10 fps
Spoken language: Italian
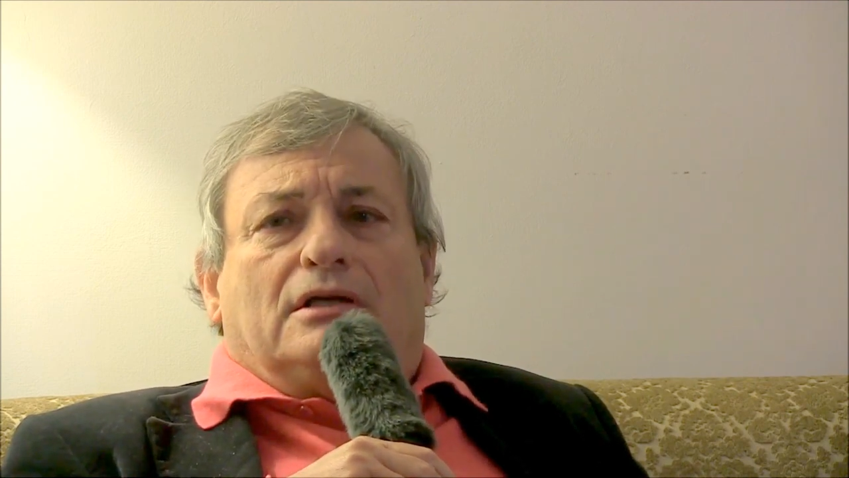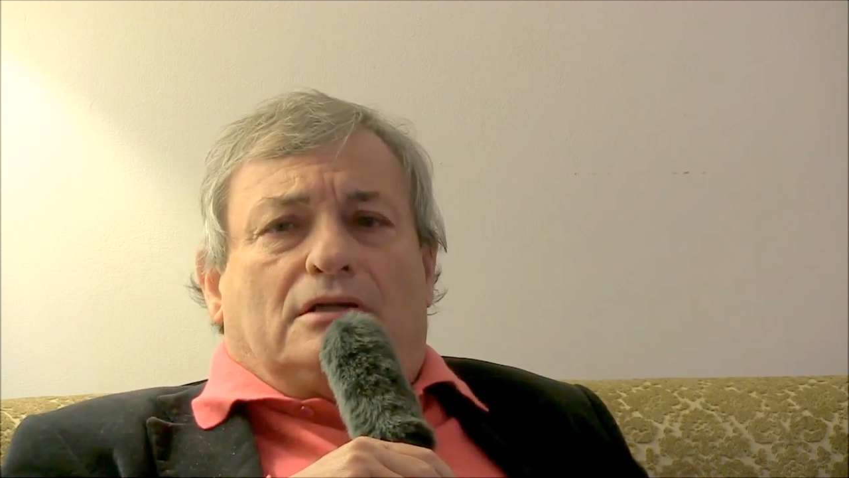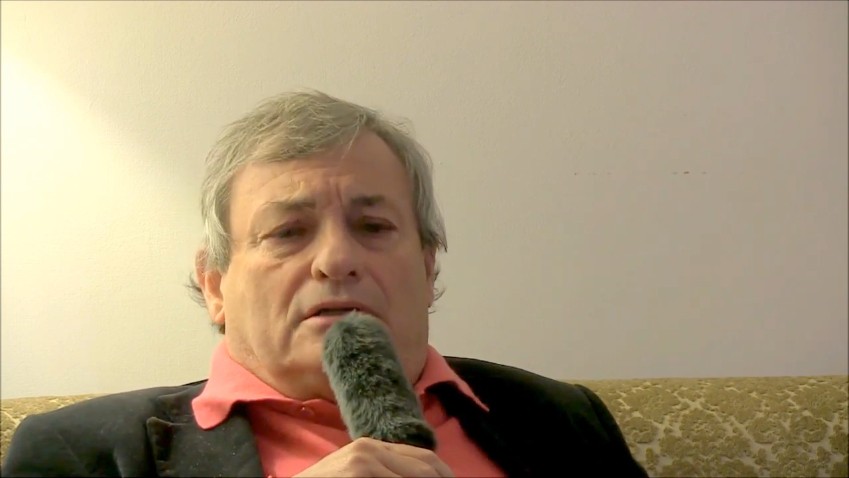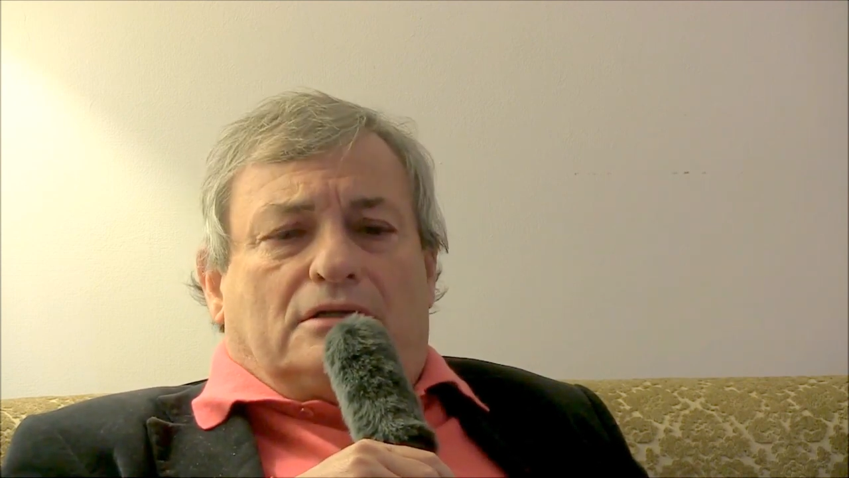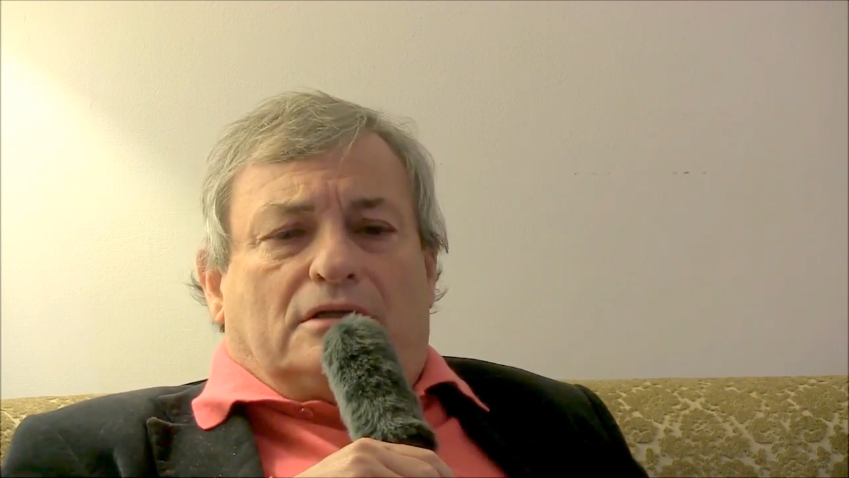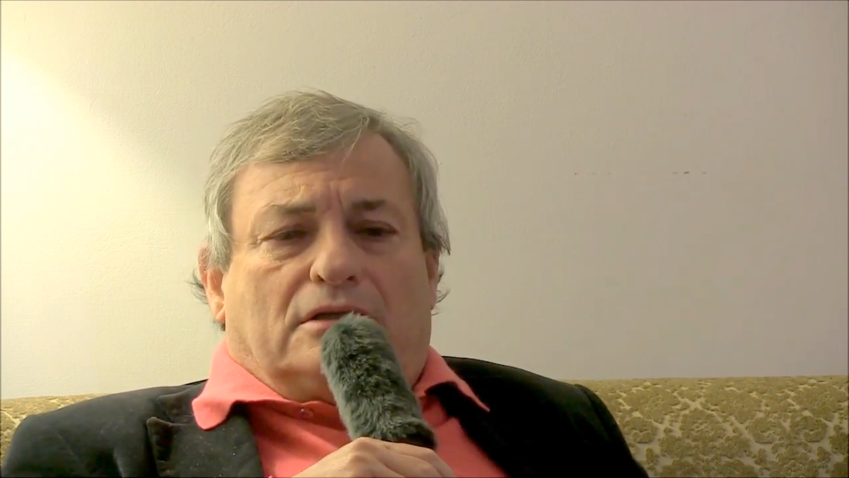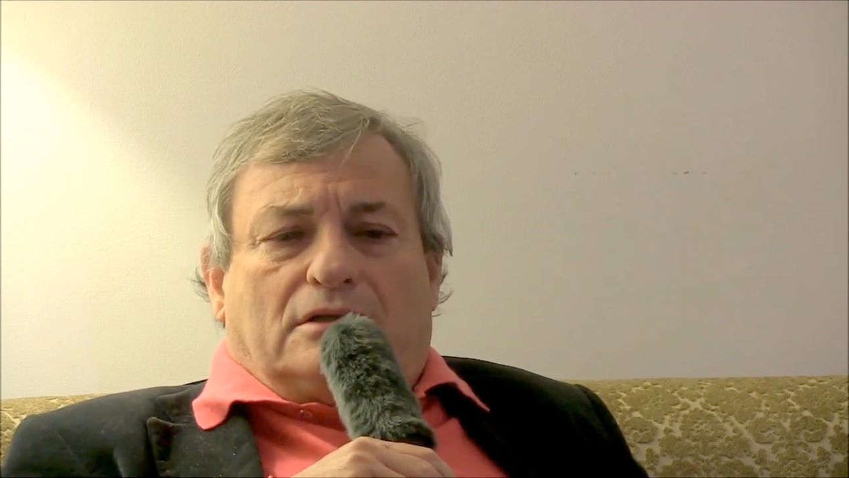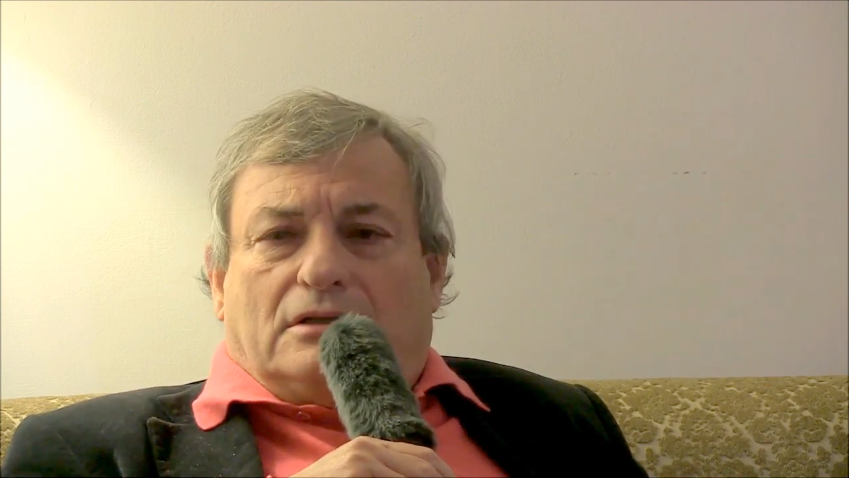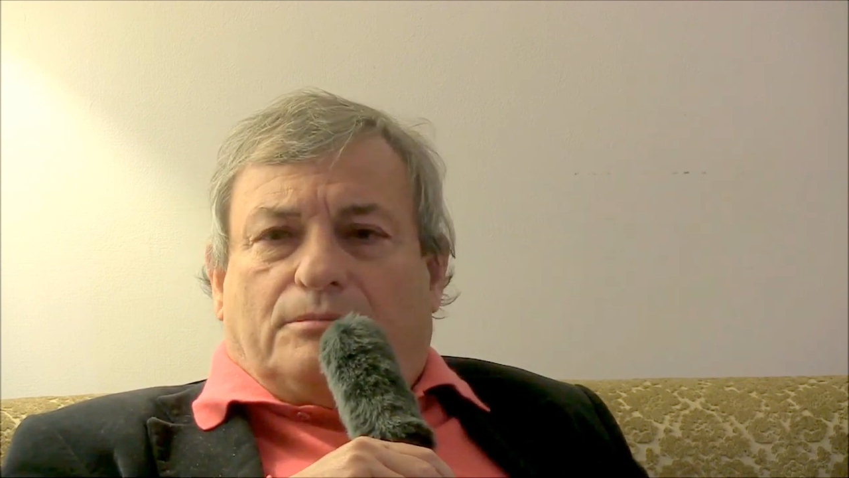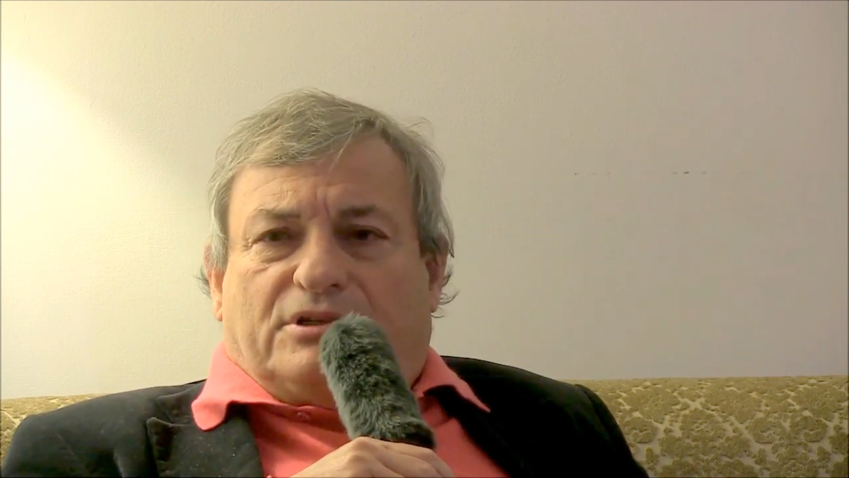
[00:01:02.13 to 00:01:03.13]

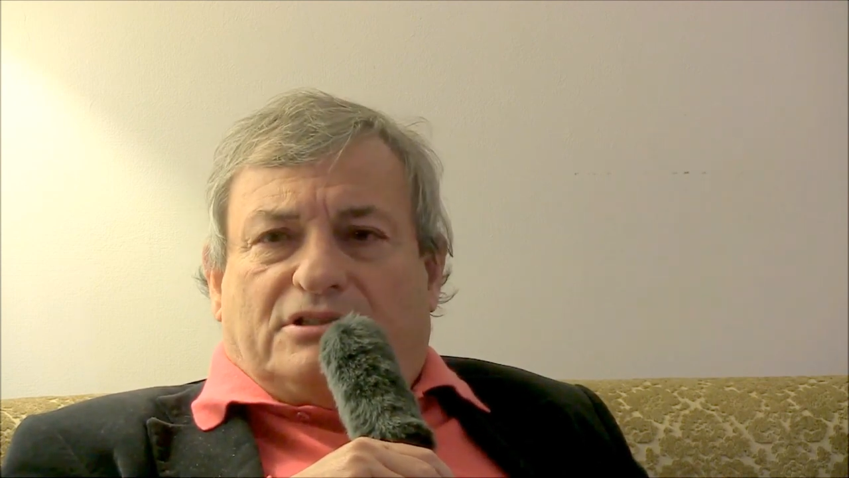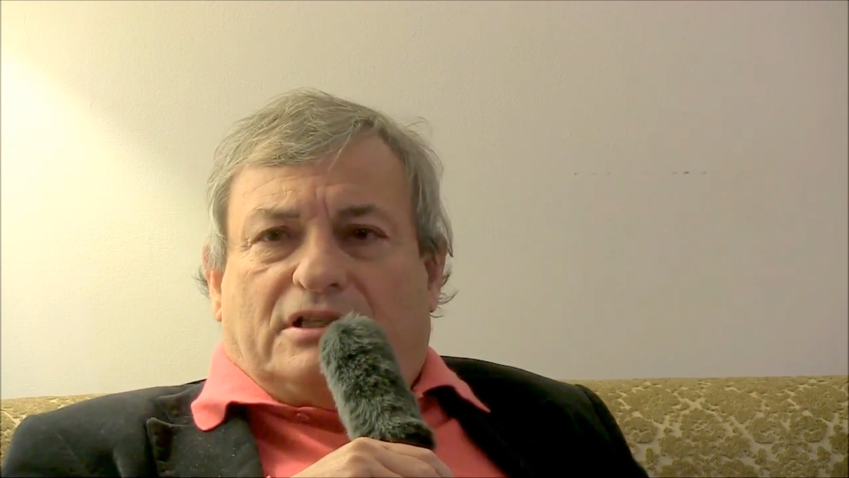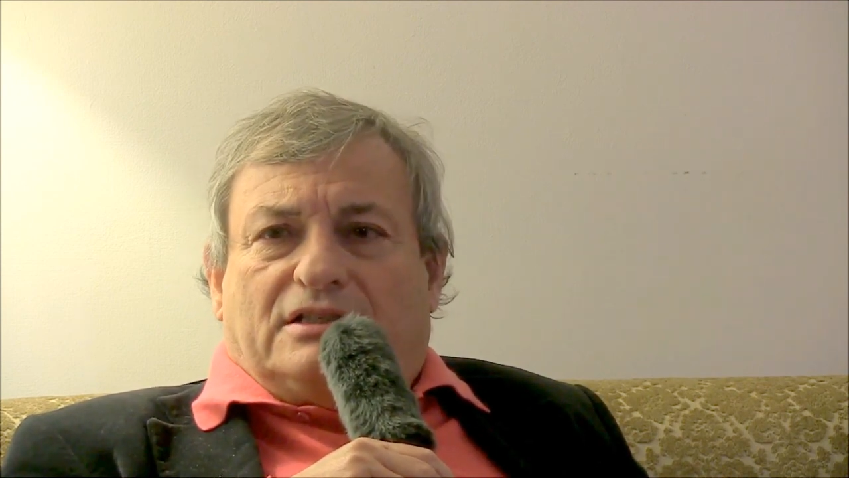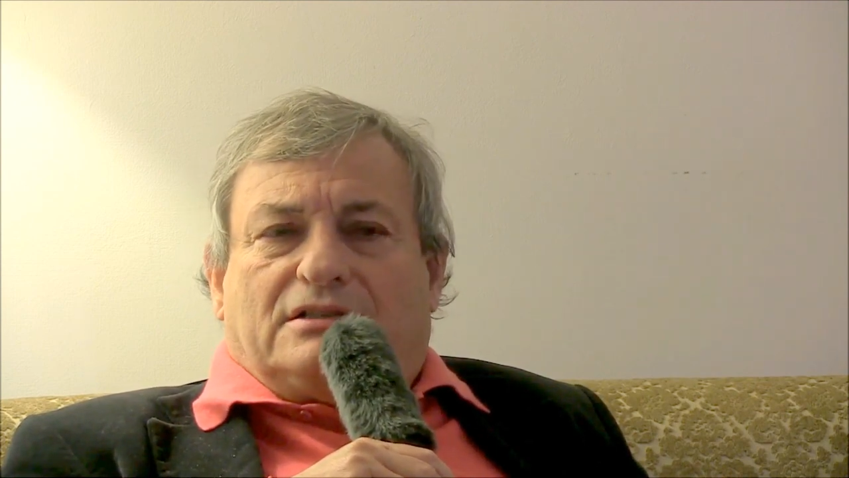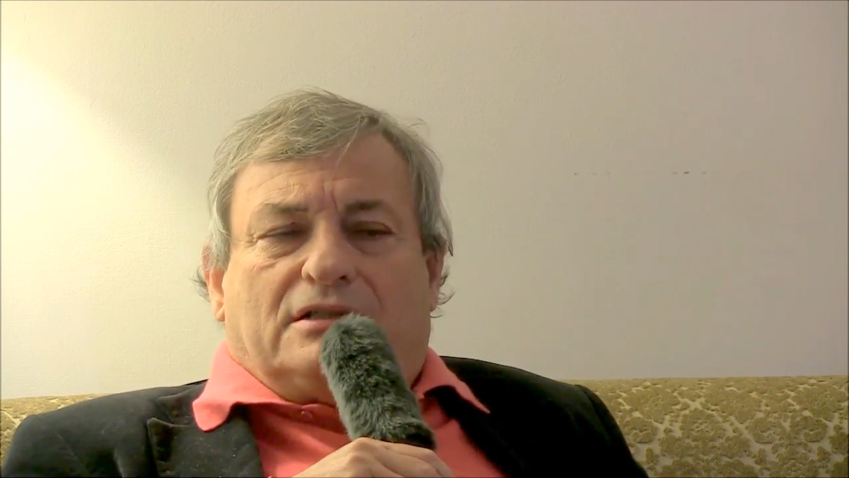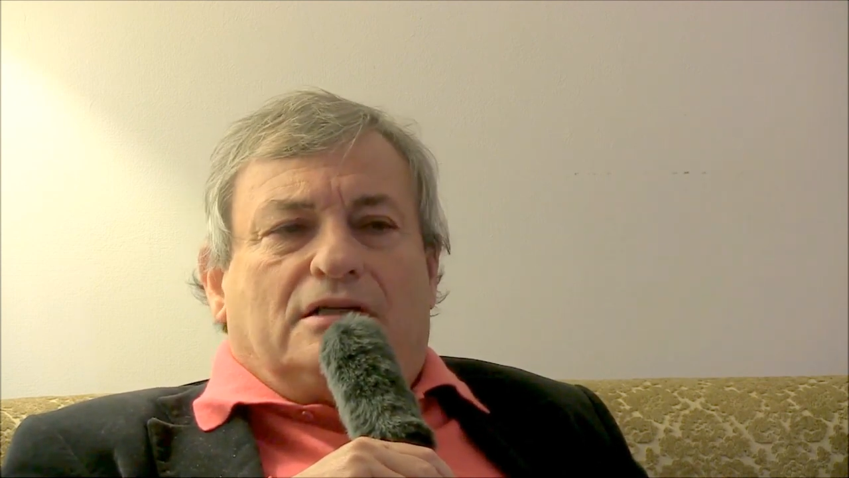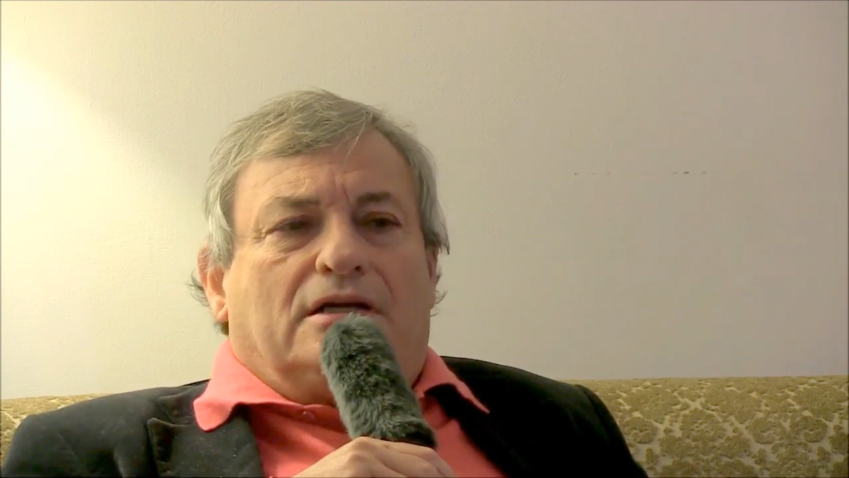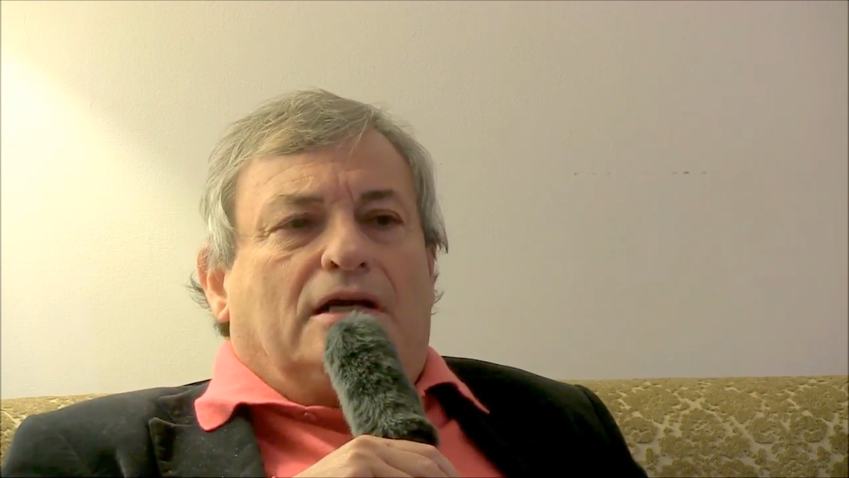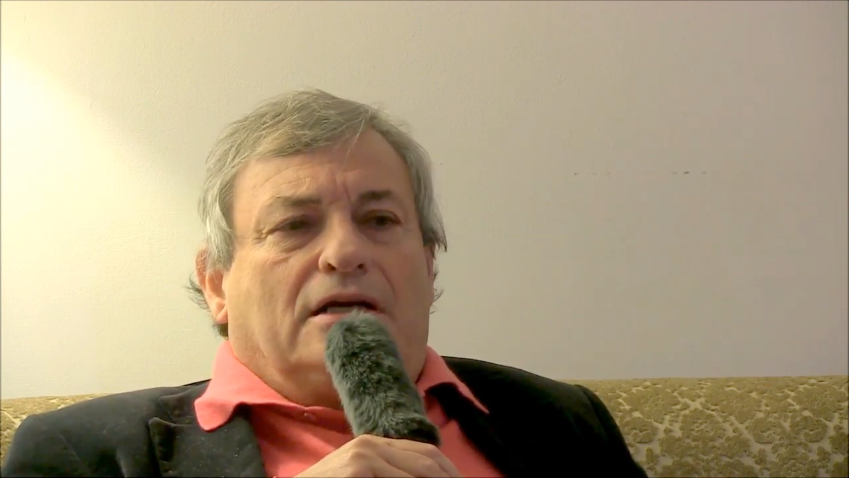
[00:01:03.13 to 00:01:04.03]
alla, presidenza della